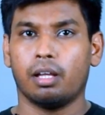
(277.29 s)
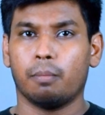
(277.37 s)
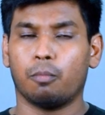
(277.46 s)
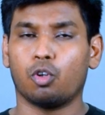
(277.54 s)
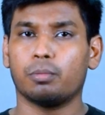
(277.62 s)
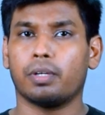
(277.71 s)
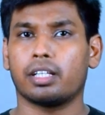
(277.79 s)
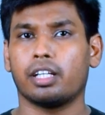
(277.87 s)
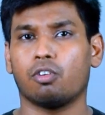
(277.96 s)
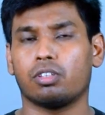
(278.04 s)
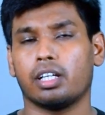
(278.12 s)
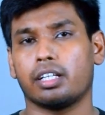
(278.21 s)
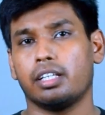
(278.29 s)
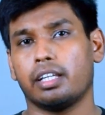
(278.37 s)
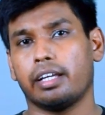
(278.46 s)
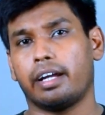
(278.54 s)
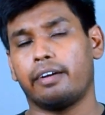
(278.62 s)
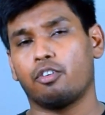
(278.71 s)
बहुत बार क्या होता है कि
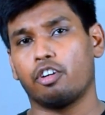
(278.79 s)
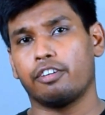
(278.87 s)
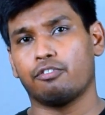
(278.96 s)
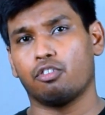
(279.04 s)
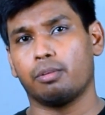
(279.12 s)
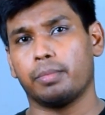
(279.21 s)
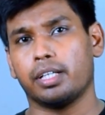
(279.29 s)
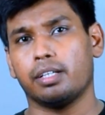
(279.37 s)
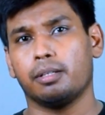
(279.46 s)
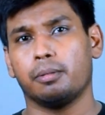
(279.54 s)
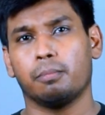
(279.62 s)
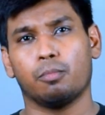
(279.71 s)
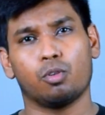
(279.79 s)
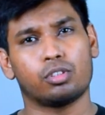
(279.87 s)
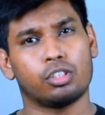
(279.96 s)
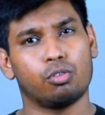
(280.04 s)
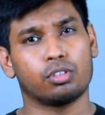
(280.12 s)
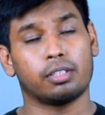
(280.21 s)
नया एंड्रॉयड फ़ोन में बहुत
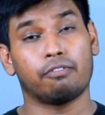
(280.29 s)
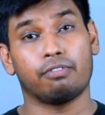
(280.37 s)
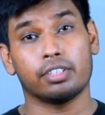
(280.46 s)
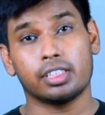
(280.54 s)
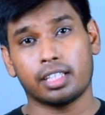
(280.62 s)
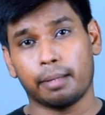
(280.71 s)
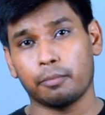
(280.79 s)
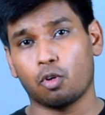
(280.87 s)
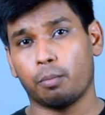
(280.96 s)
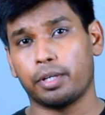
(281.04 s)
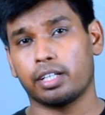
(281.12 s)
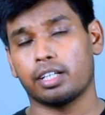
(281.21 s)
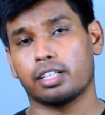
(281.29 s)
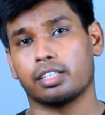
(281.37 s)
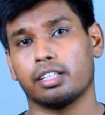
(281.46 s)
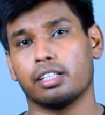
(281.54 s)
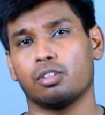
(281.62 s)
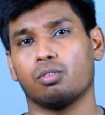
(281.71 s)
से लोग जब फर्स्ट टाइम कमेंट
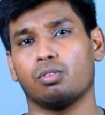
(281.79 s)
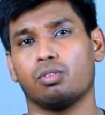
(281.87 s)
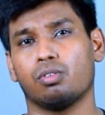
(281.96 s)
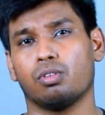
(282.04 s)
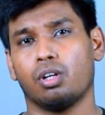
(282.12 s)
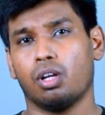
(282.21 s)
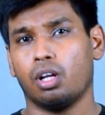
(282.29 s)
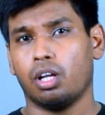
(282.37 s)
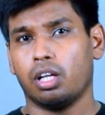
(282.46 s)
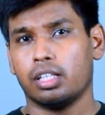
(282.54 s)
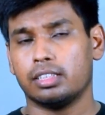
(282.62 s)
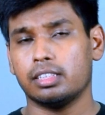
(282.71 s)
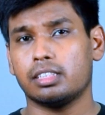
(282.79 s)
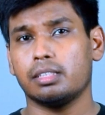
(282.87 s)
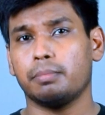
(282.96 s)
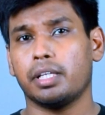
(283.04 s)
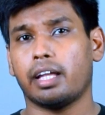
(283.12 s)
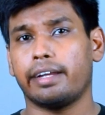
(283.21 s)
करते हैं तो जिस
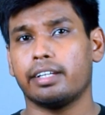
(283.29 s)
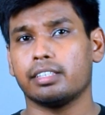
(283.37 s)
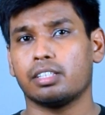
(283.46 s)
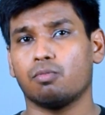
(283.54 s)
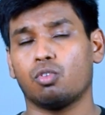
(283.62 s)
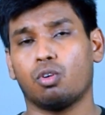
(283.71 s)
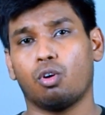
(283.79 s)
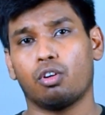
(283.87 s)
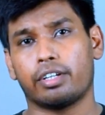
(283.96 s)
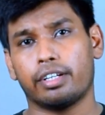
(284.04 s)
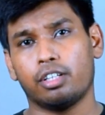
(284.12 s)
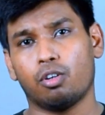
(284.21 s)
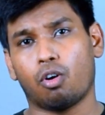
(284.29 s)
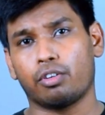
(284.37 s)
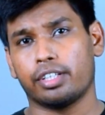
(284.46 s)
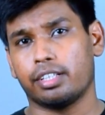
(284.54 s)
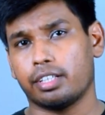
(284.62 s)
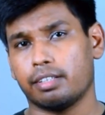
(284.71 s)
ईमेल आईडी से वो ऑलरेडी लॉग्ड
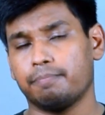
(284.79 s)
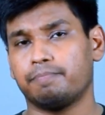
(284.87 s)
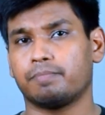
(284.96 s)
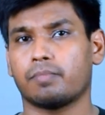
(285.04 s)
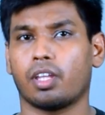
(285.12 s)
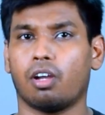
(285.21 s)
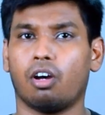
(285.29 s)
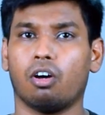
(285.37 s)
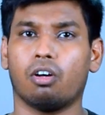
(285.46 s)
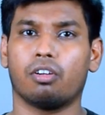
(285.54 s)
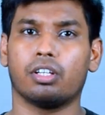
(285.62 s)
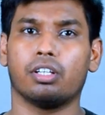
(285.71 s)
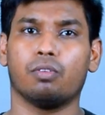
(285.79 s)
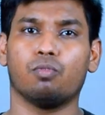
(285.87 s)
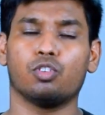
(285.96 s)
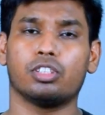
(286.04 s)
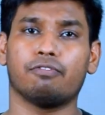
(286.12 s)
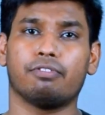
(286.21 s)
इन है और
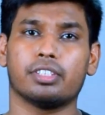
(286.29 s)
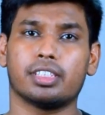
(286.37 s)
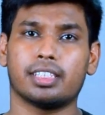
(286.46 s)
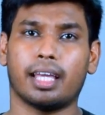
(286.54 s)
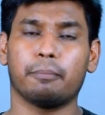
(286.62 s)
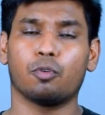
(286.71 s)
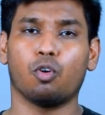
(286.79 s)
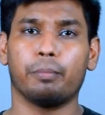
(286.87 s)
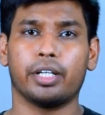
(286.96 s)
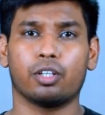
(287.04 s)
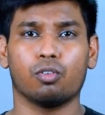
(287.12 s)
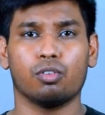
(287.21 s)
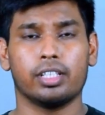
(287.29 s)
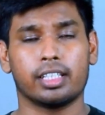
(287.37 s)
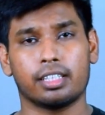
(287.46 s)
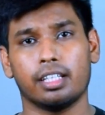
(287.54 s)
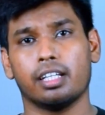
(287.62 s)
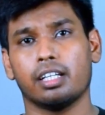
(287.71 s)
वो जब फर्स्ट टाइम कमेंट को
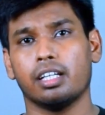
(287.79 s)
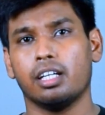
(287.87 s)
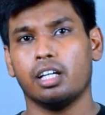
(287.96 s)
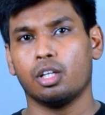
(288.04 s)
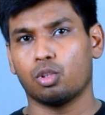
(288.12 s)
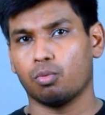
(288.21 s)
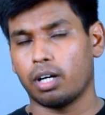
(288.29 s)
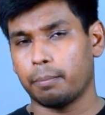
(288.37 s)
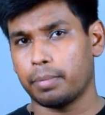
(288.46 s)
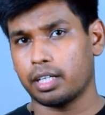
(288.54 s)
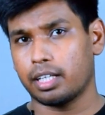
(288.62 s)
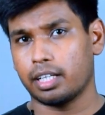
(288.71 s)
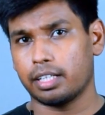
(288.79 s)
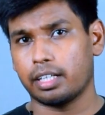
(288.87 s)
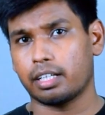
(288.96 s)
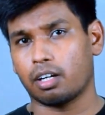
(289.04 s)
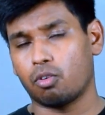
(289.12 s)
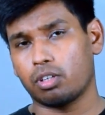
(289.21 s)
लिखते हैं तो वहाँ पर
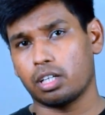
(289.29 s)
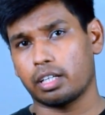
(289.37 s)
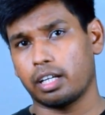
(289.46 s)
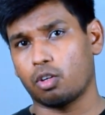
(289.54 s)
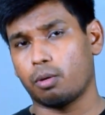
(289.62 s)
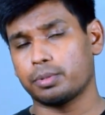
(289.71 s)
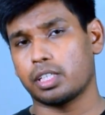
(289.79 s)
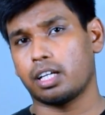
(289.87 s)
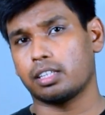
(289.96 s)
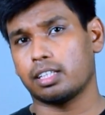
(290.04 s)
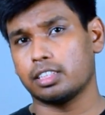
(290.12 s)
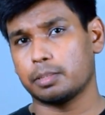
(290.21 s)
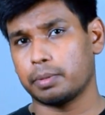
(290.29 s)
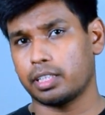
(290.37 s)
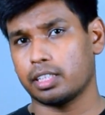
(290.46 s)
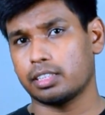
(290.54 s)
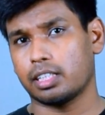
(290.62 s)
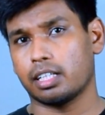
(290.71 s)
क्रिएट अकाउंट करके एक ऑप्शन आता है जिस पर
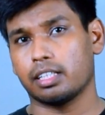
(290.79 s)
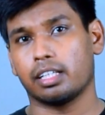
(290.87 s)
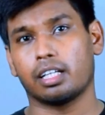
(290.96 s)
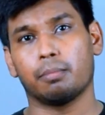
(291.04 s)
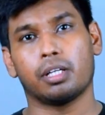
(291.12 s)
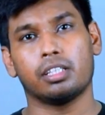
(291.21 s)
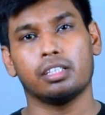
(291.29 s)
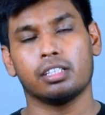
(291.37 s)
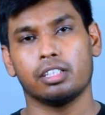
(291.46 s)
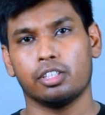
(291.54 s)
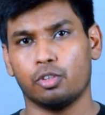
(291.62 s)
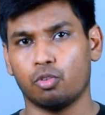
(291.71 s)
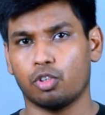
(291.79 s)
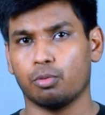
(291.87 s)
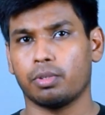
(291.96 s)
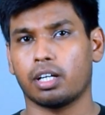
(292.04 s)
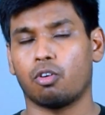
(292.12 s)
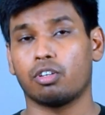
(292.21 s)
टच कर देने के बाद यूट्यूब
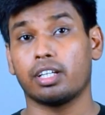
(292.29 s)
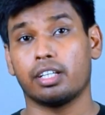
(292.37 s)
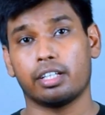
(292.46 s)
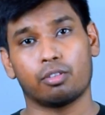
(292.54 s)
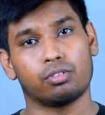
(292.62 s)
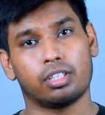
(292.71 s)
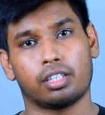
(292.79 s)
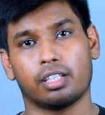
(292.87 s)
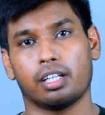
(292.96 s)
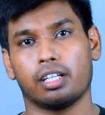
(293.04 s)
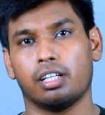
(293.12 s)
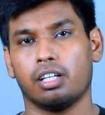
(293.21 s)
अकाउंट क्रिएट हो जाता है